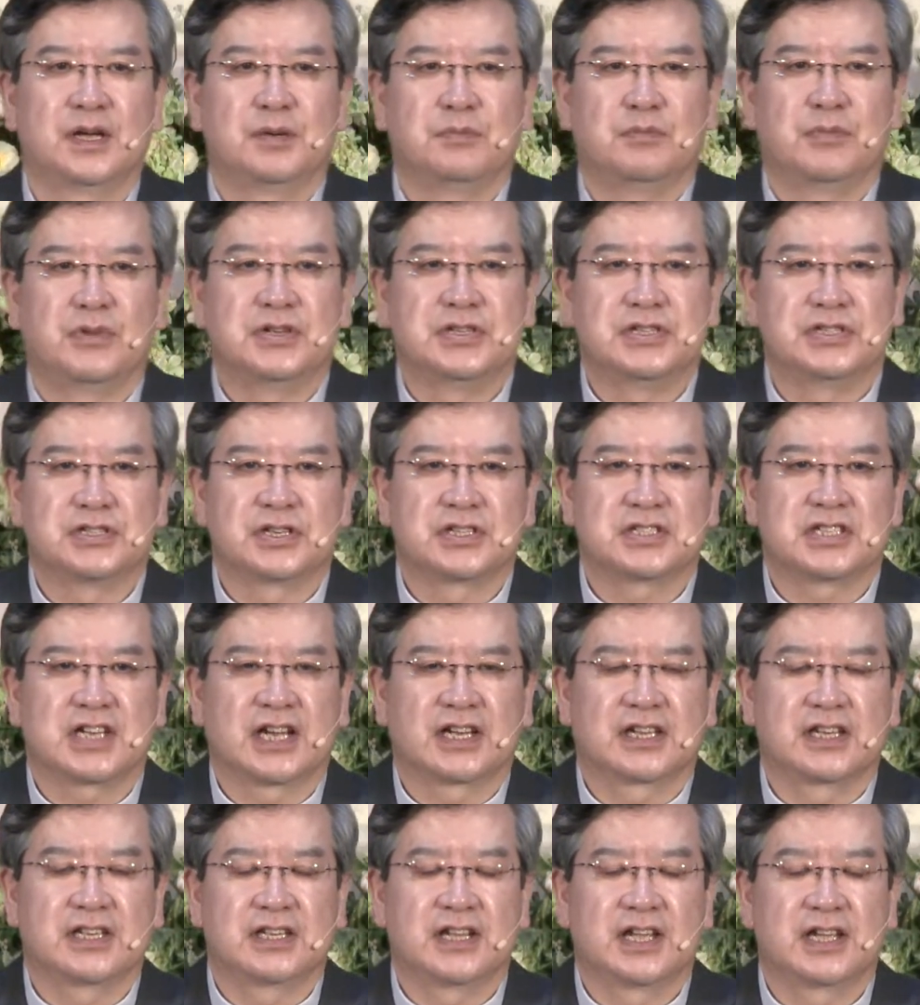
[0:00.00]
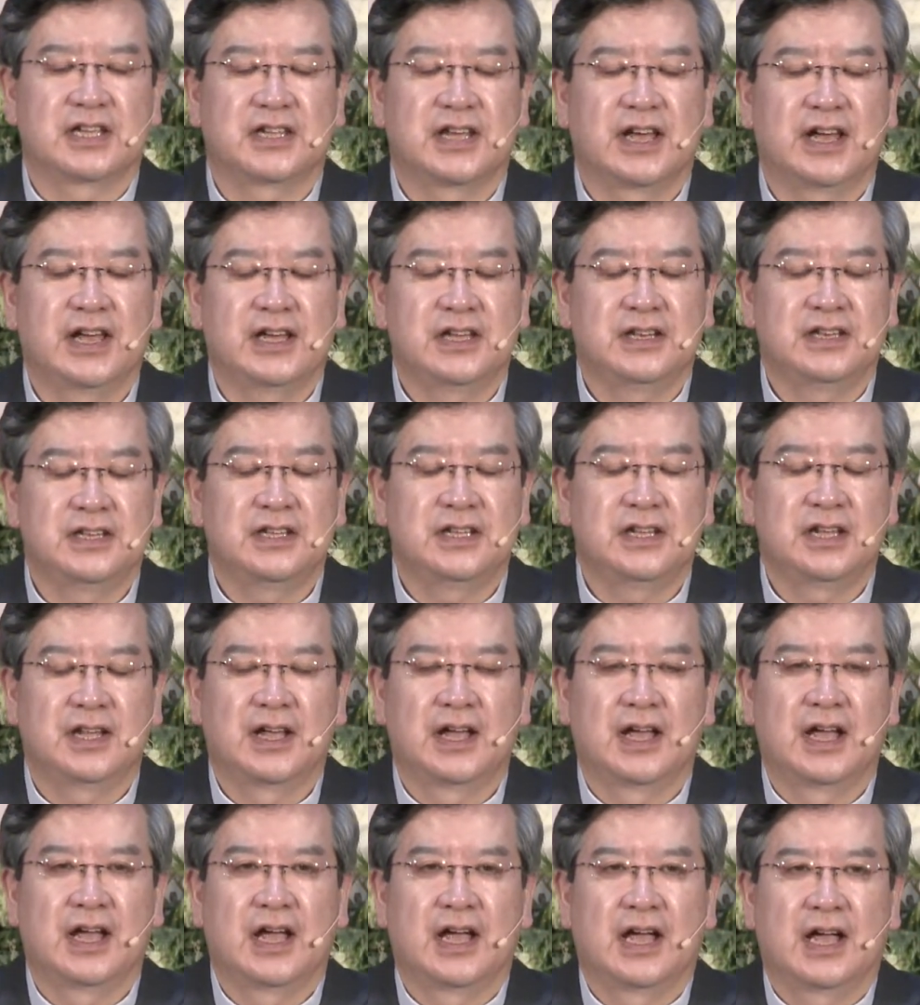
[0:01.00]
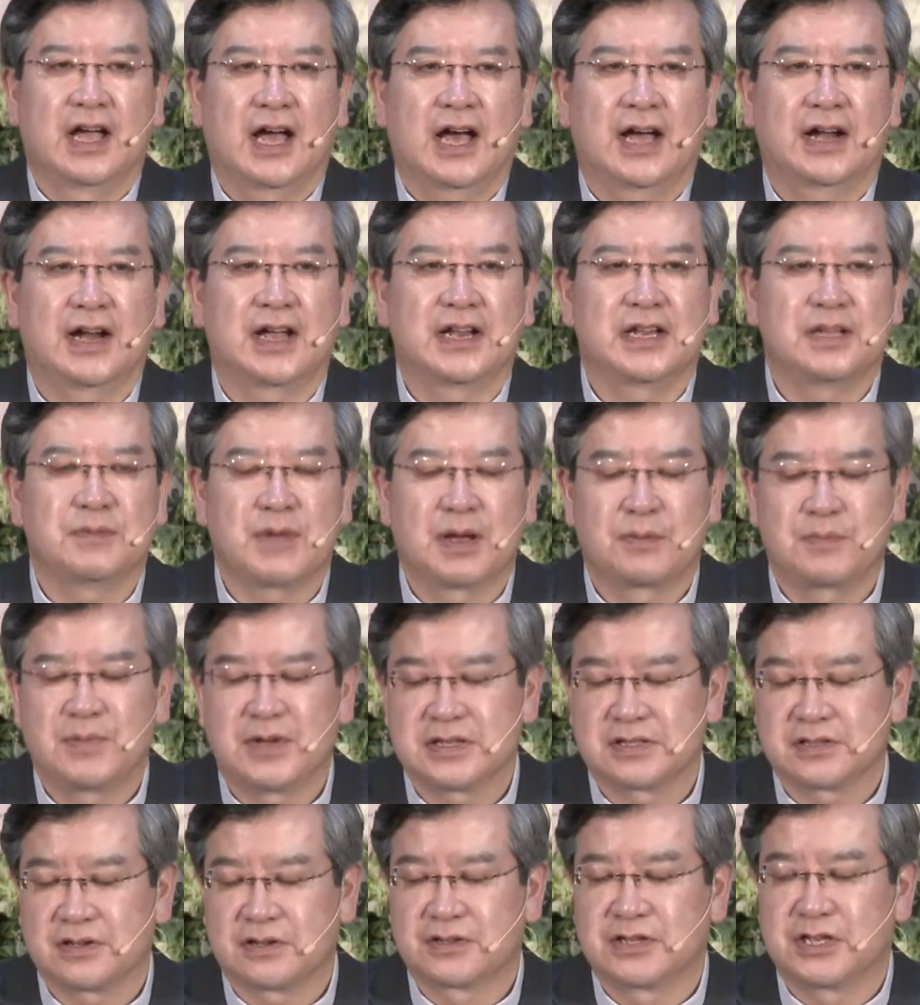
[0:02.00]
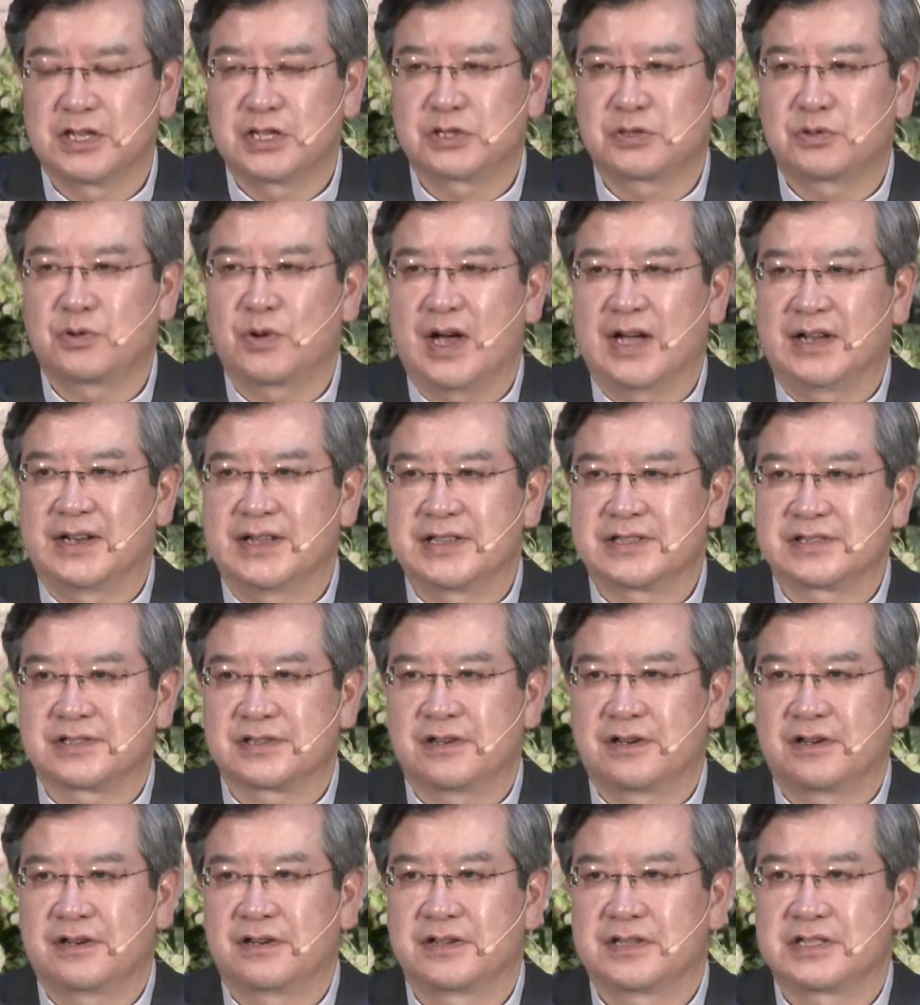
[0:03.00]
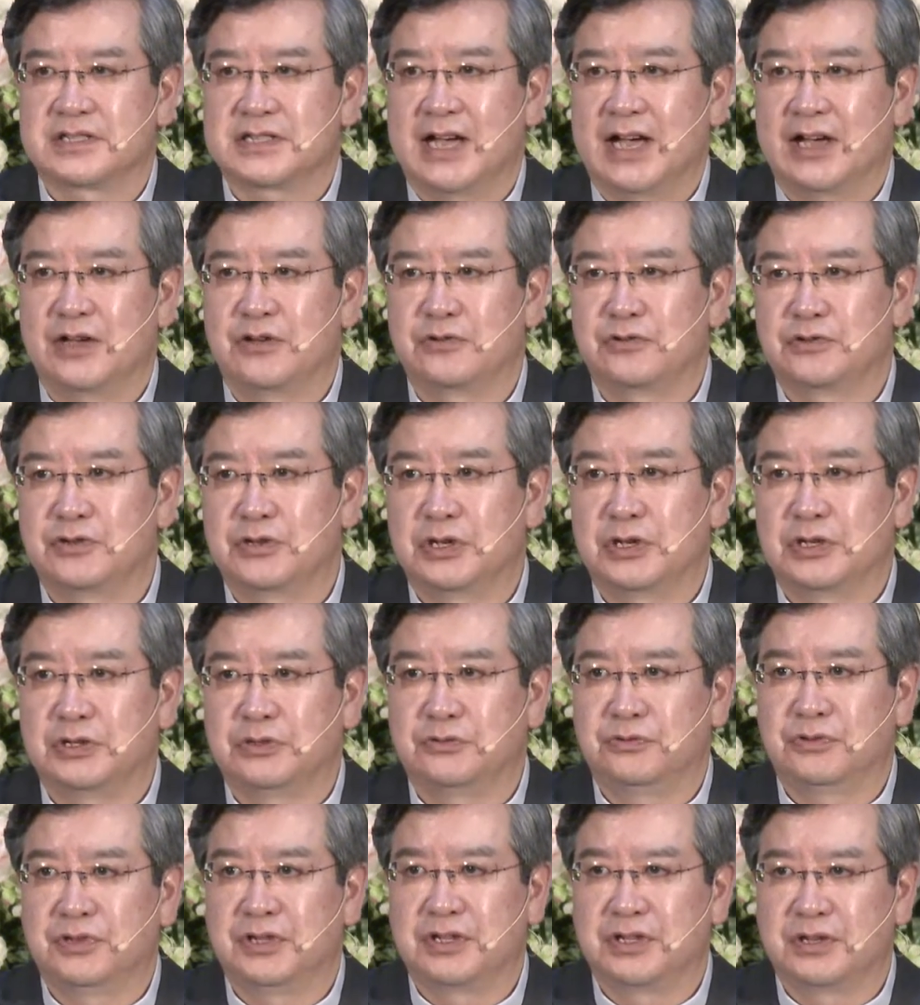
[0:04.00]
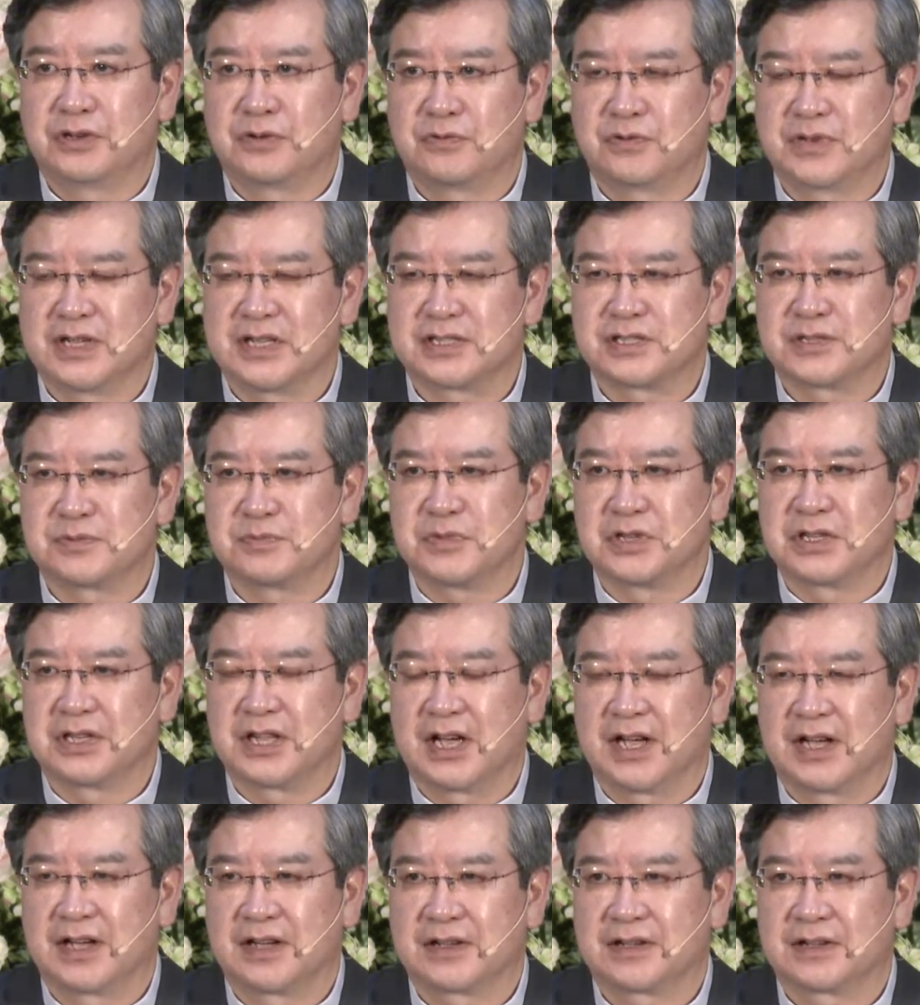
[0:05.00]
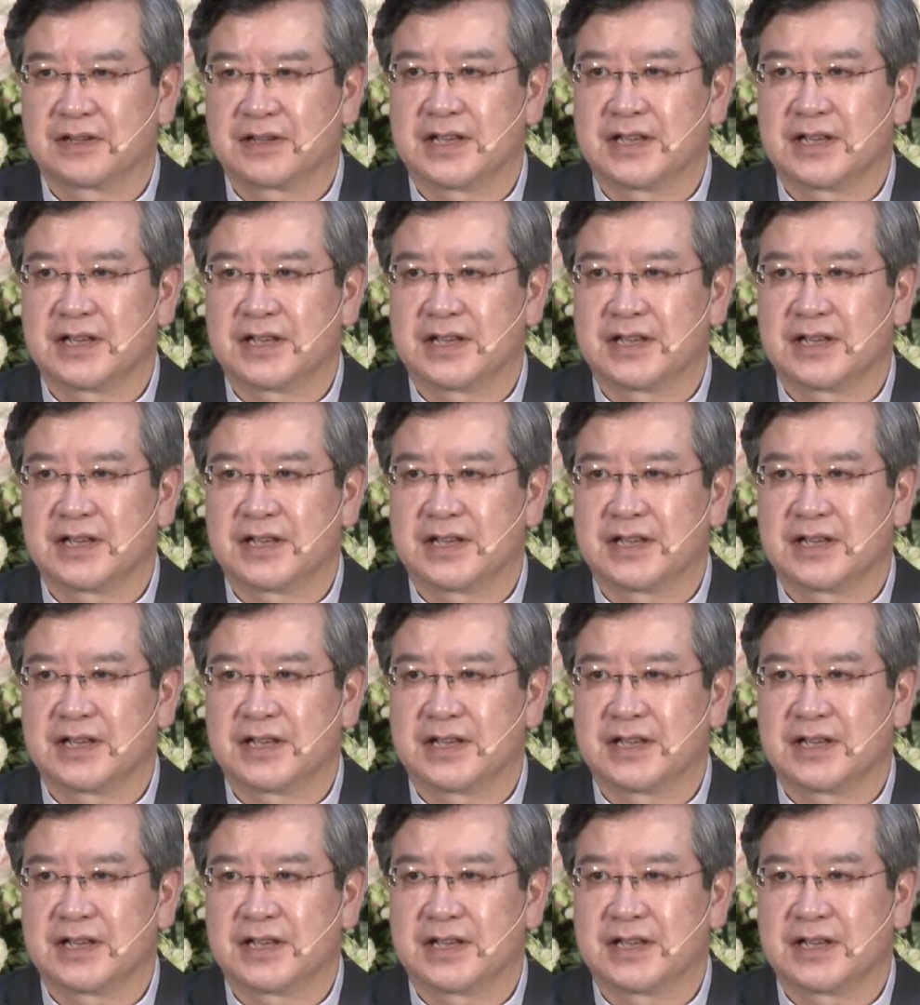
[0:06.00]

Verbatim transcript: 먼저 자기네 개인이 하나님 앞에서 그리스도 안에서 자유를 누리기를 원했습니다.